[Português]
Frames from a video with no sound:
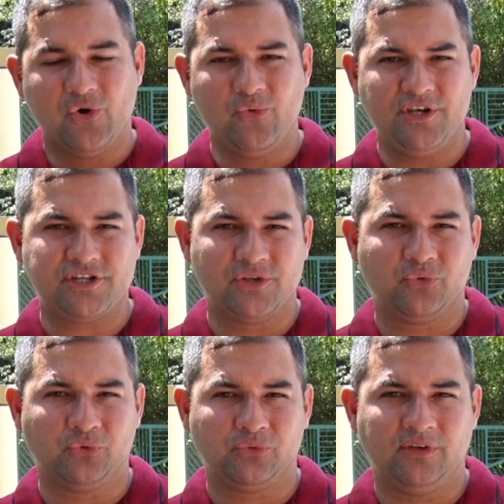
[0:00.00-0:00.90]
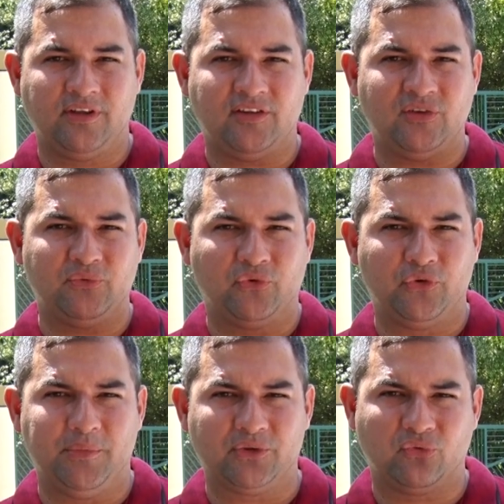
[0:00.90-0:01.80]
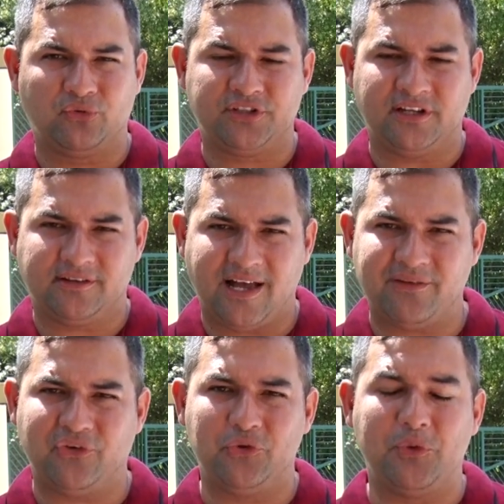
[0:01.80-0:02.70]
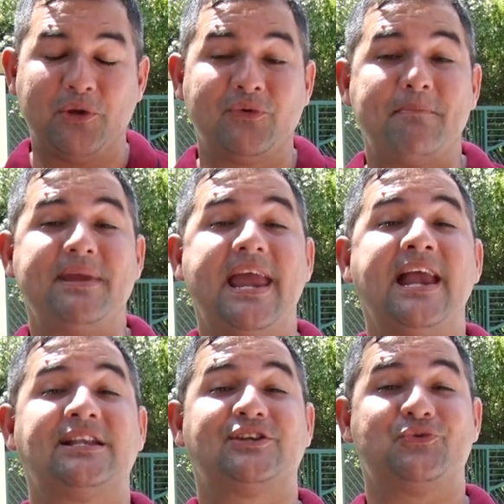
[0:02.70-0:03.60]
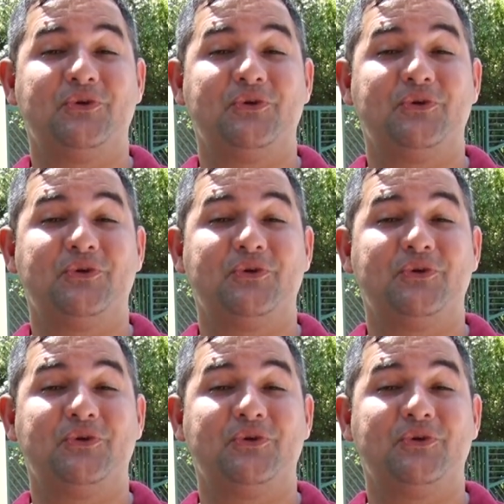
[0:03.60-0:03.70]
O Instituto de Desenvolvimento Sustentável e Meio Ambiente,